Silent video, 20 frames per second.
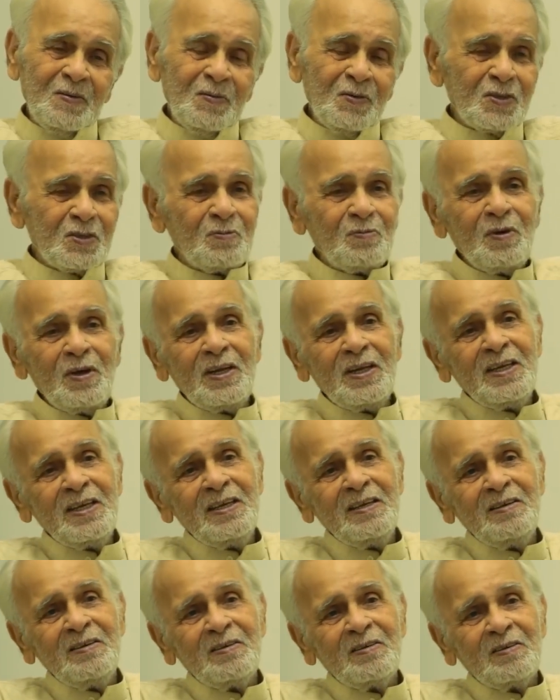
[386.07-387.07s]
बस मेरी
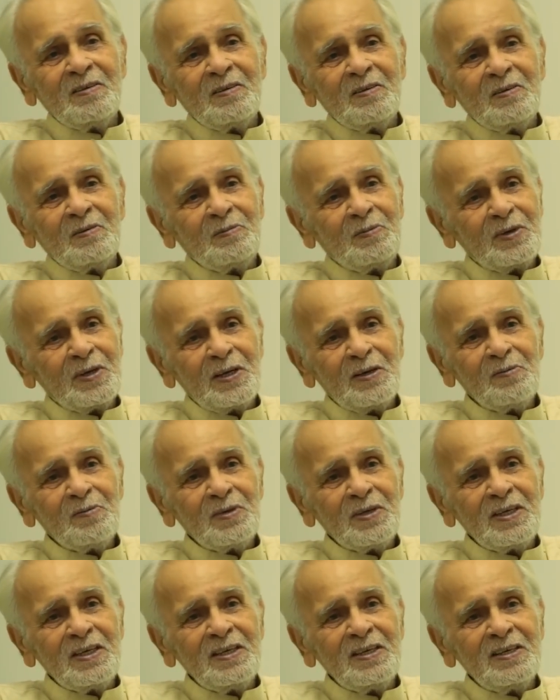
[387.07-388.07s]
बेगम
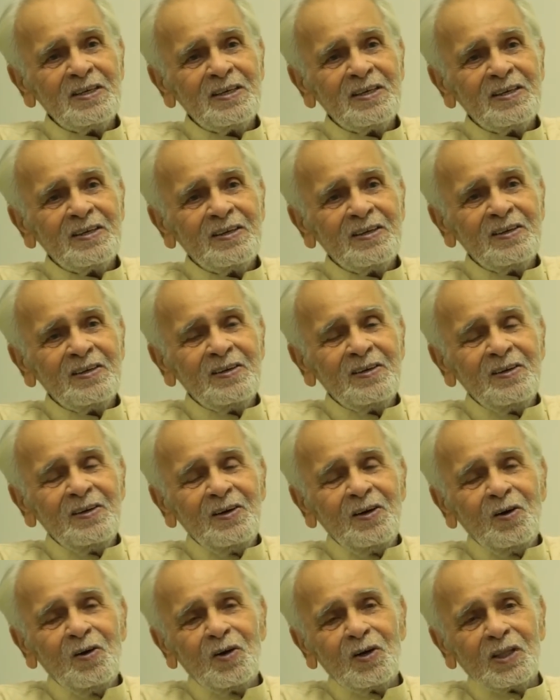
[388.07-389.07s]
की
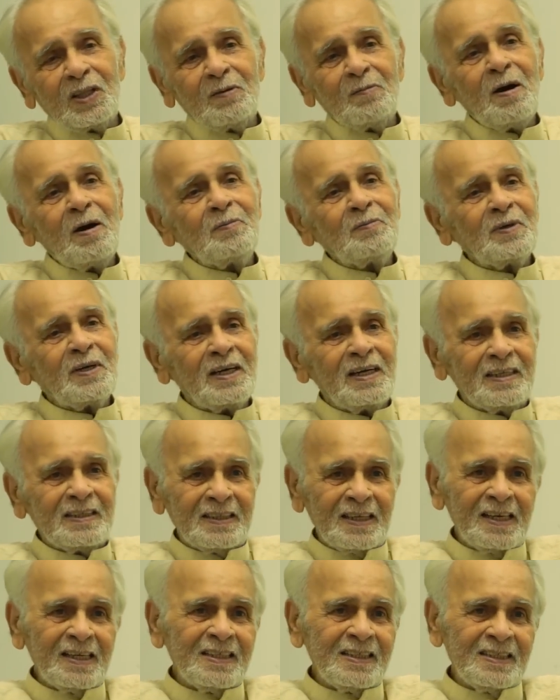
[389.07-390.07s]
और तमाम
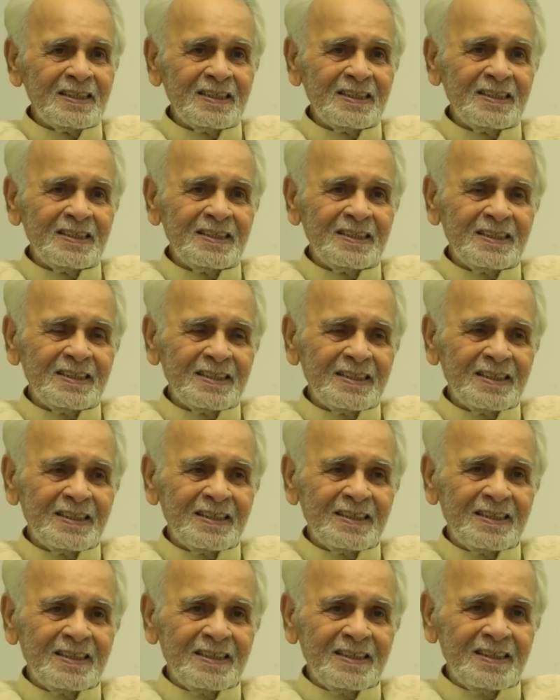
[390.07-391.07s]
ख़ानदान की
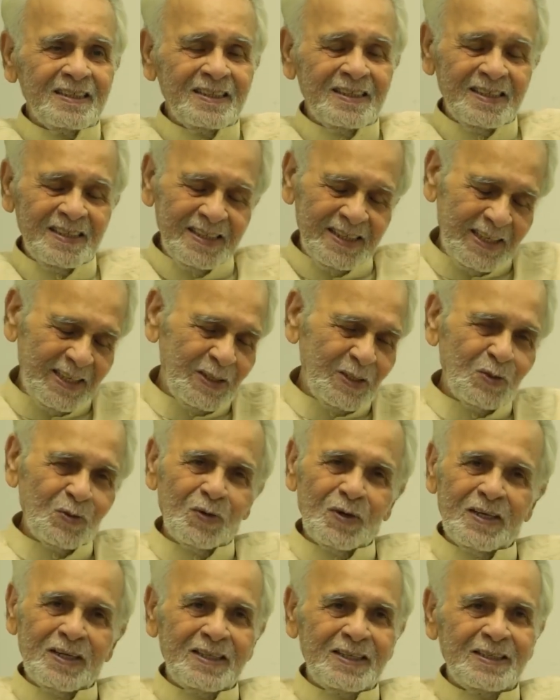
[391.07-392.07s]
यही दुआ
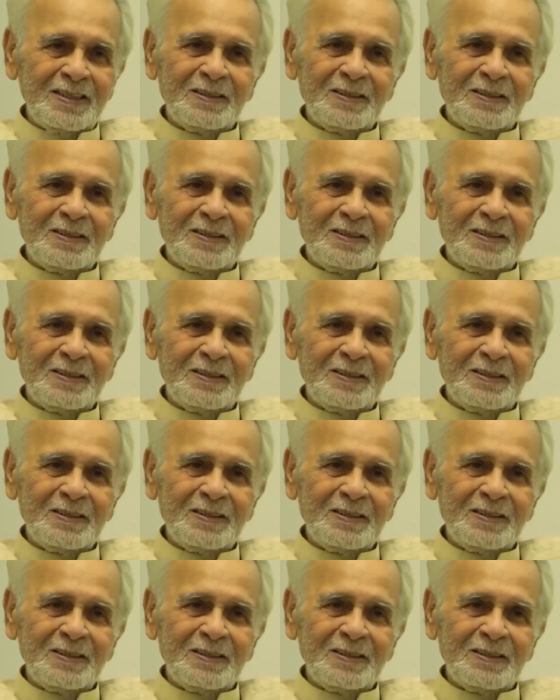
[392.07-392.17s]
है